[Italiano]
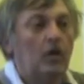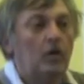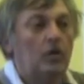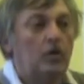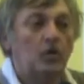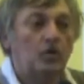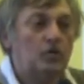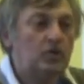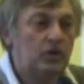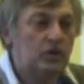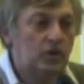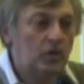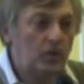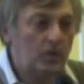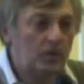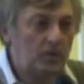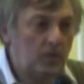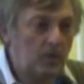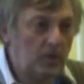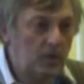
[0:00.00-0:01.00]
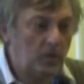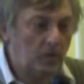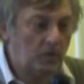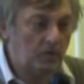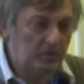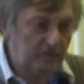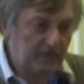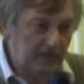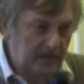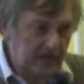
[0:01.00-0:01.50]
Non ci sono più i
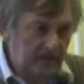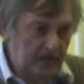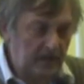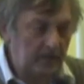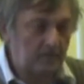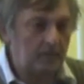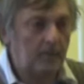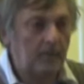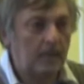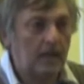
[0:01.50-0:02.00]
confini